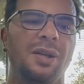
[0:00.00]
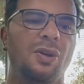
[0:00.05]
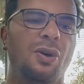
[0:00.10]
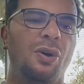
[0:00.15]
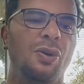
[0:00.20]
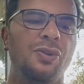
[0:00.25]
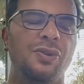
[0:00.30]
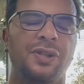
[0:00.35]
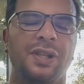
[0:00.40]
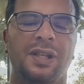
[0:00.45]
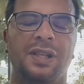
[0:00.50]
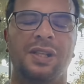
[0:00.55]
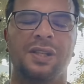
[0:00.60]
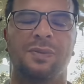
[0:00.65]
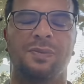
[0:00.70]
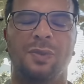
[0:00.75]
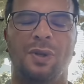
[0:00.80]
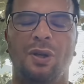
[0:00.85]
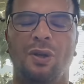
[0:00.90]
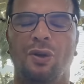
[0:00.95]
18
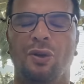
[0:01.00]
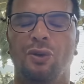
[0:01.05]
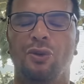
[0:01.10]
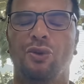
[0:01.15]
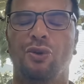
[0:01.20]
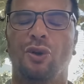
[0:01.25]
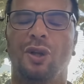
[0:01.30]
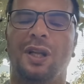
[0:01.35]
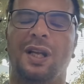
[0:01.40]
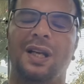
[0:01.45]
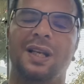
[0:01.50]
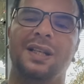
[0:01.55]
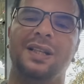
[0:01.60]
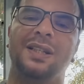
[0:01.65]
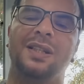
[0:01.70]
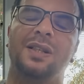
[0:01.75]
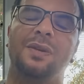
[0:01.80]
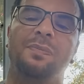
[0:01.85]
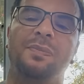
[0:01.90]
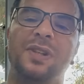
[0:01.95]
milyon
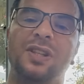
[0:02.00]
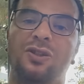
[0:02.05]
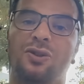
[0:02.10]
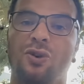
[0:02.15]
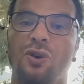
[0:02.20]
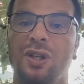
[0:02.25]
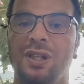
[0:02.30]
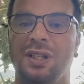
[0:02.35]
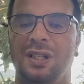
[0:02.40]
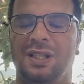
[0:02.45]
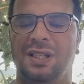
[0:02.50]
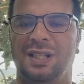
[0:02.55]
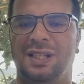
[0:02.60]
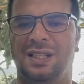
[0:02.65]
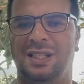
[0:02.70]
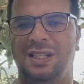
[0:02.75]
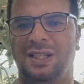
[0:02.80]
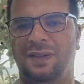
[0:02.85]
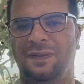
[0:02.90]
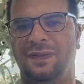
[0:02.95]
dolarlık Bitcoin
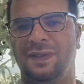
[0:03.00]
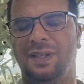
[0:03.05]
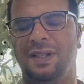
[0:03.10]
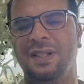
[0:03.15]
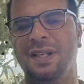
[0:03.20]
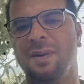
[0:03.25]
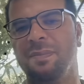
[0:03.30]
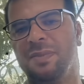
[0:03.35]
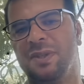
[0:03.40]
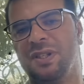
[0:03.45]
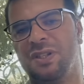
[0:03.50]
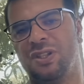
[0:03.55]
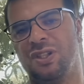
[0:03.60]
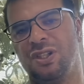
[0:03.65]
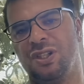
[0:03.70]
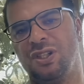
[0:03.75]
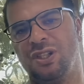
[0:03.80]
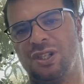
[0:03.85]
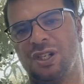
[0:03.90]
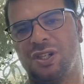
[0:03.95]
ETF'lerinden bir
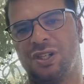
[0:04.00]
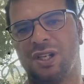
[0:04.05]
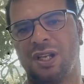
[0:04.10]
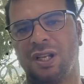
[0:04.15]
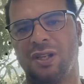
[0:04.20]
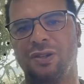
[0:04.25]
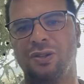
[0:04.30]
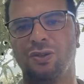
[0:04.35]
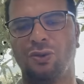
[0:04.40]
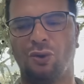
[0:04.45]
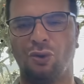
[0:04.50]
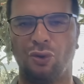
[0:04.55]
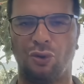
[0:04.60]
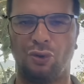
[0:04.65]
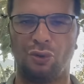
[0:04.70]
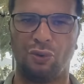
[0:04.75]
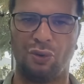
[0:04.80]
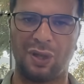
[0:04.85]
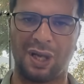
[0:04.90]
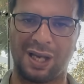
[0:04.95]
çıkış yaşandı o
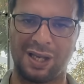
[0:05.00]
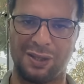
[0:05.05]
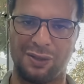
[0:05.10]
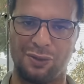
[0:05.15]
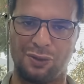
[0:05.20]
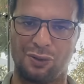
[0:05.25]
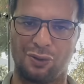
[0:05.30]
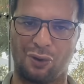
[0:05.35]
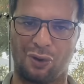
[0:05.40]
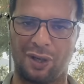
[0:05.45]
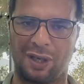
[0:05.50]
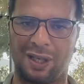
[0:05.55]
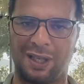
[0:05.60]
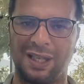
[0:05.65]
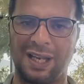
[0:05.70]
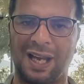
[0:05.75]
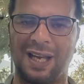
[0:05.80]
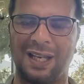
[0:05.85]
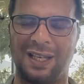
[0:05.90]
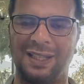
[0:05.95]
günden sonra.
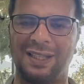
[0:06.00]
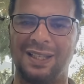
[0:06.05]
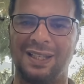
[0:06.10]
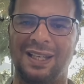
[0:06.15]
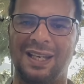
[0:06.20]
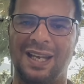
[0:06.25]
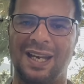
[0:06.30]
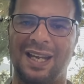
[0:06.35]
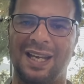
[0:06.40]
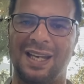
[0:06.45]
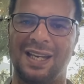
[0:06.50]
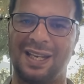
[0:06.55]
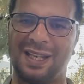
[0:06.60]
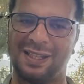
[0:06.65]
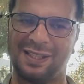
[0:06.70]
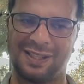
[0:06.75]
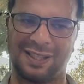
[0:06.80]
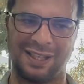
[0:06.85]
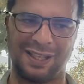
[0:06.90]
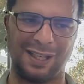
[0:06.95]
Yani gene
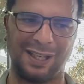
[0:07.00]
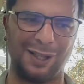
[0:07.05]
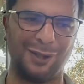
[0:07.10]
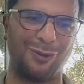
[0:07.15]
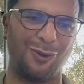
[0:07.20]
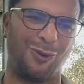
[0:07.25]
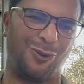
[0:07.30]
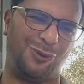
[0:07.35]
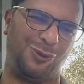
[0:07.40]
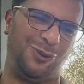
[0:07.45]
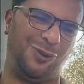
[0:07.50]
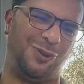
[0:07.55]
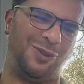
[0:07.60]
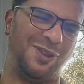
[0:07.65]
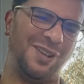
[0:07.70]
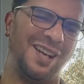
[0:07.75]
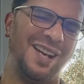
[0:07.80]
eskiye döndük.